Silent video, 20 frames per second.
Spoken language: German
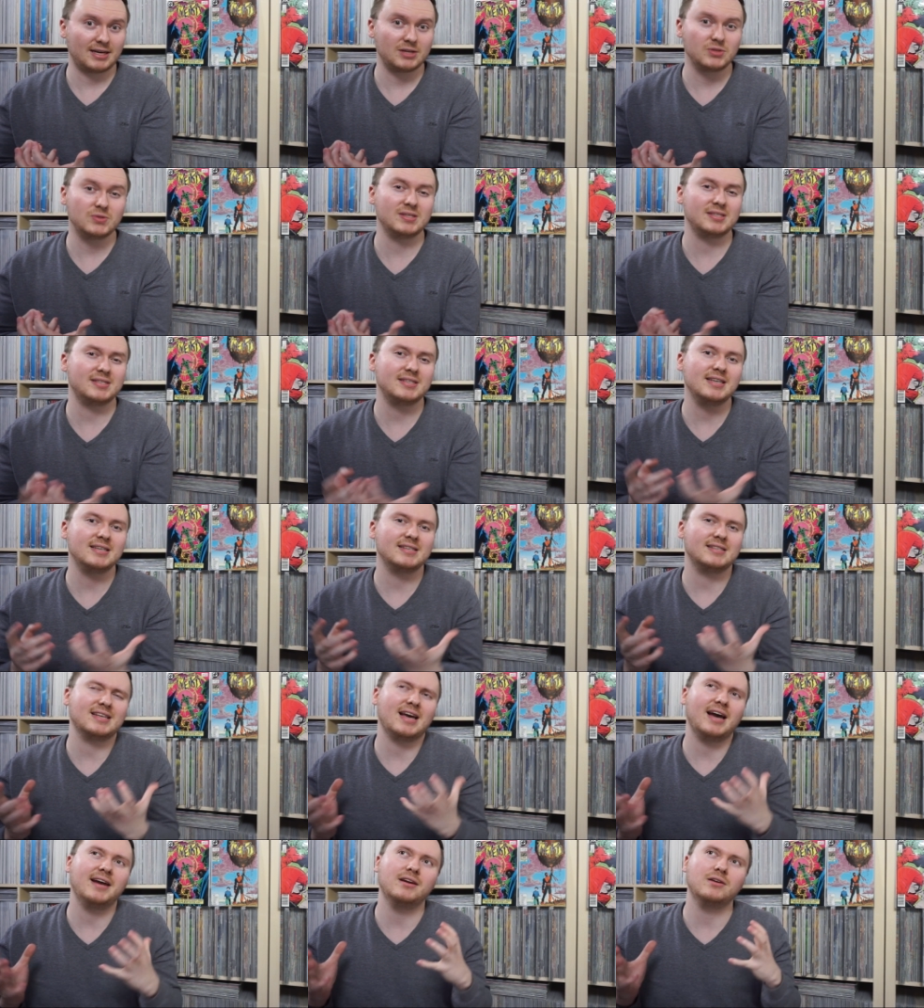Also es ist
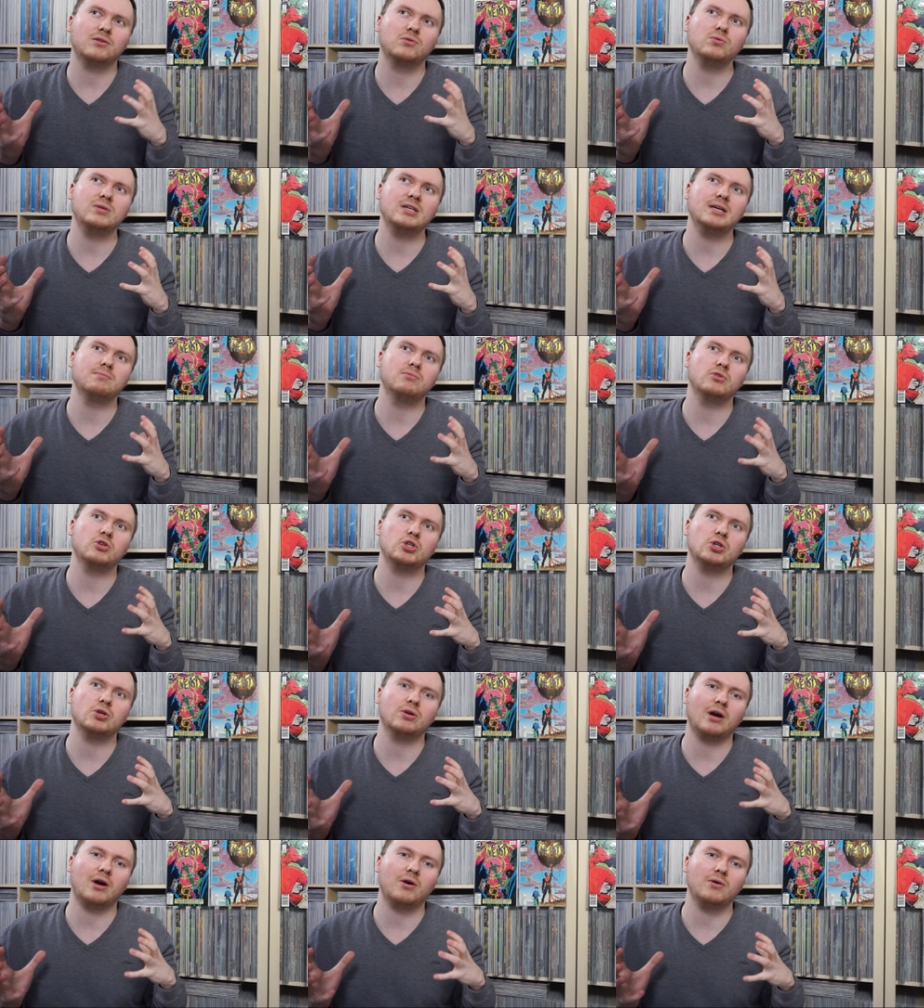jetzt eine gute
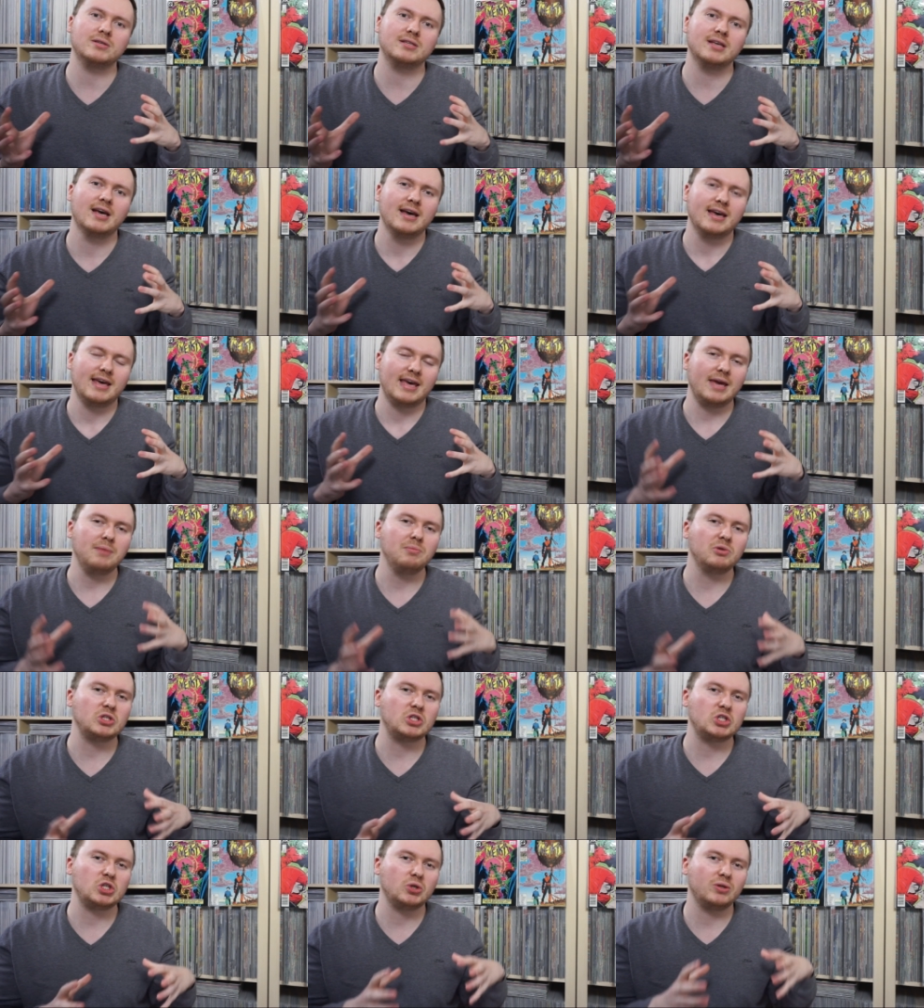Mischung aus
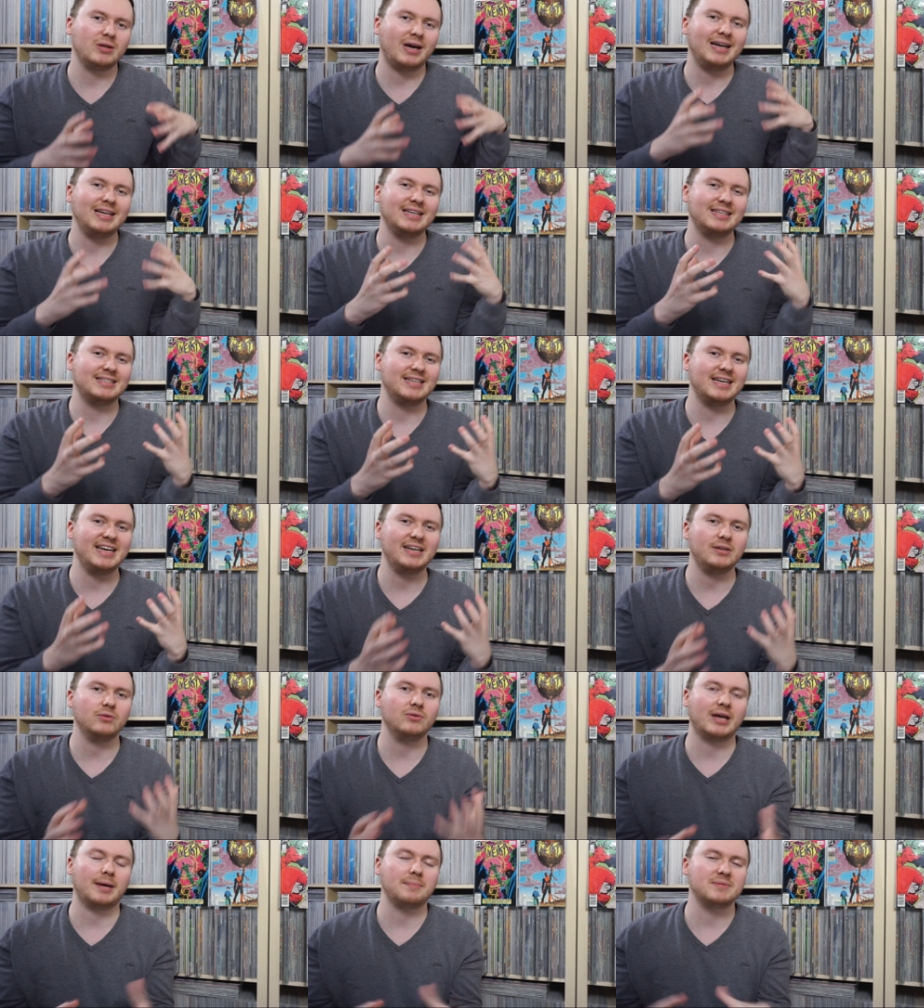
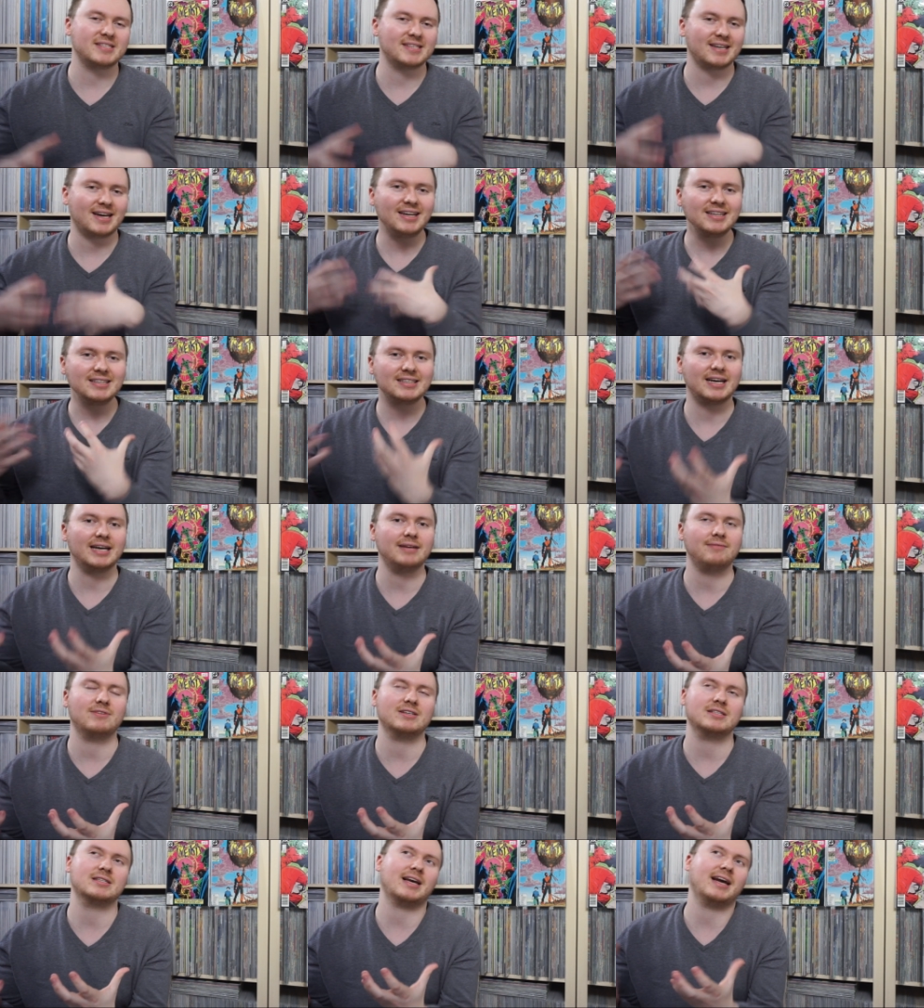Emotionalität und
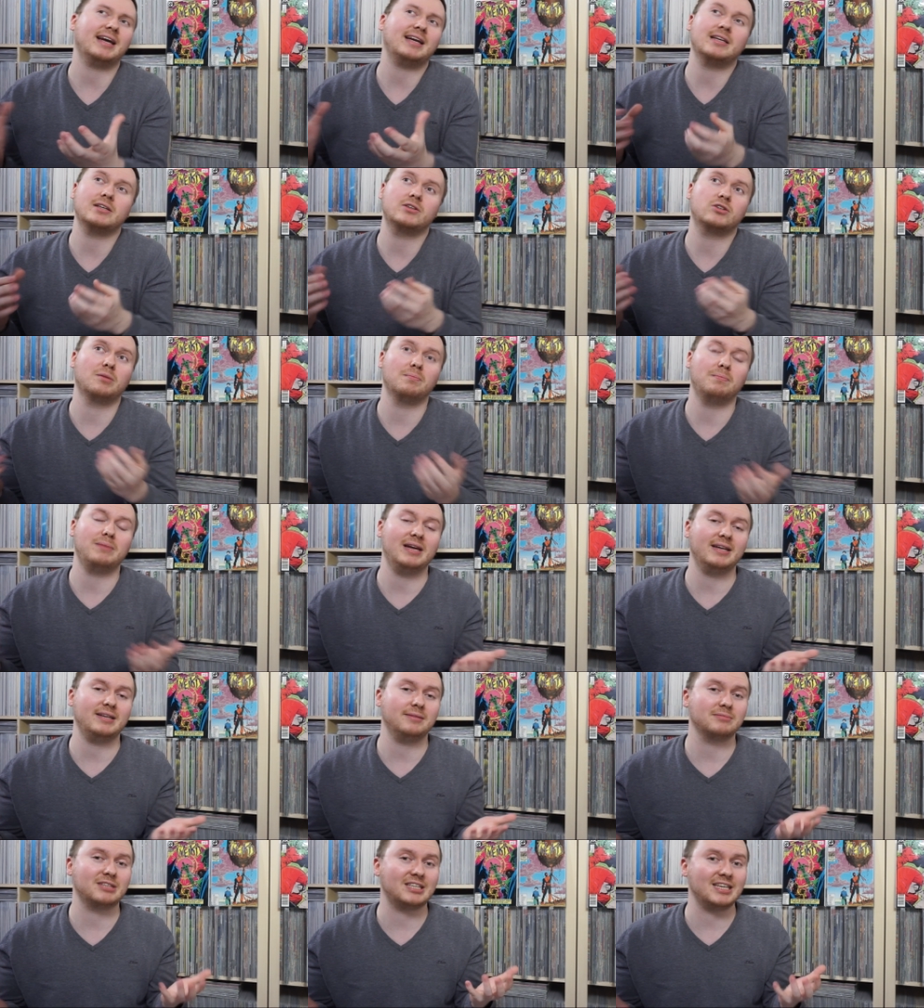Abstraktheit, was eigentlich
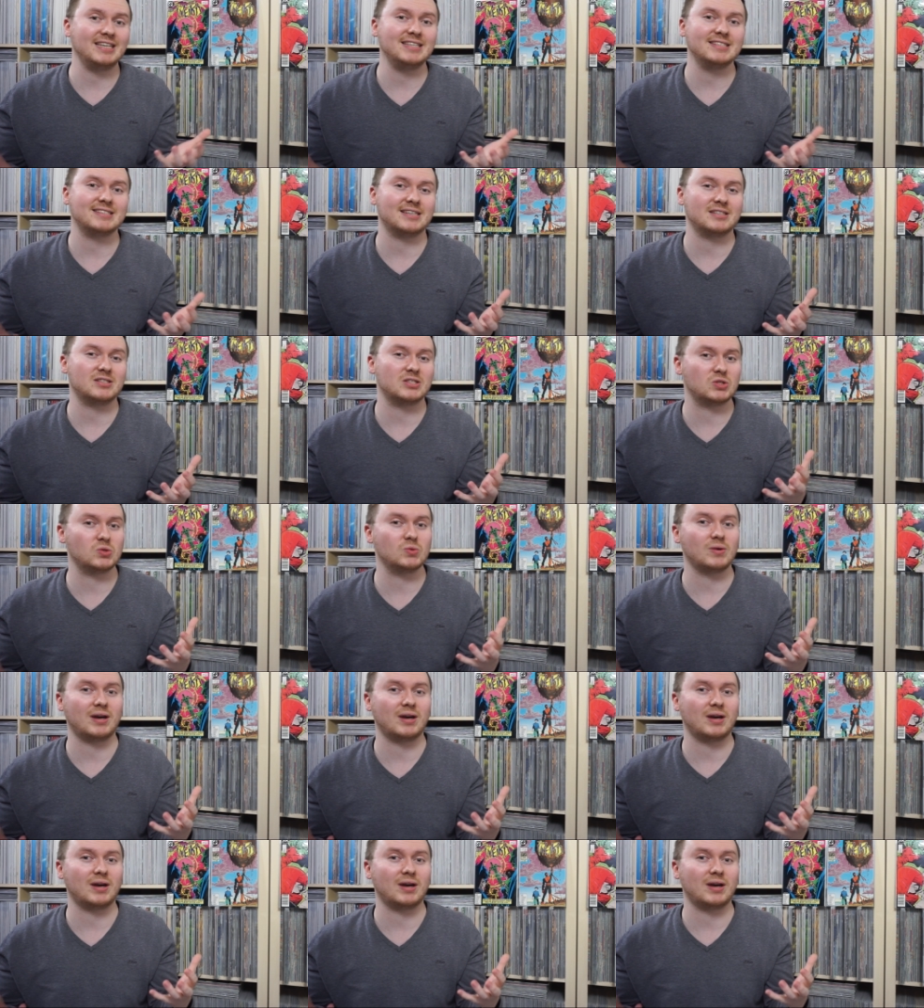komplett im Gegensatz